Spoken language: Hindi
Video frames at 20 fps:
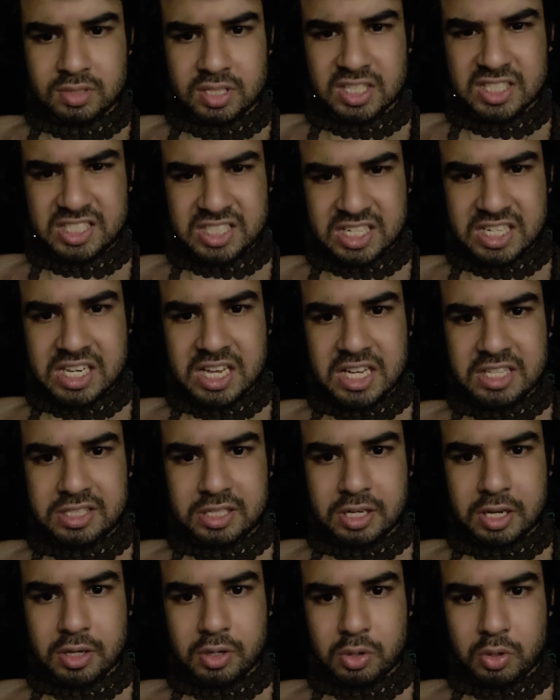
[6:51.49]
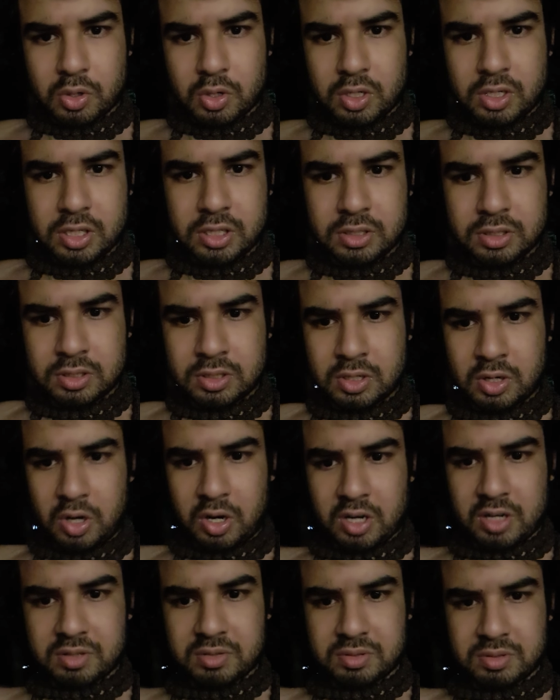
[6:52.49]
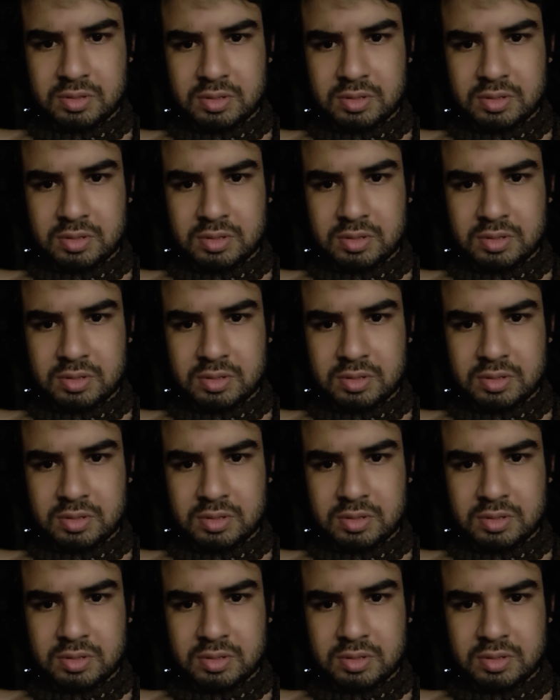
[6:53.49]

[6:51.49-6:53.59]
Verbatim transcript: इसीलिए इतने रोग और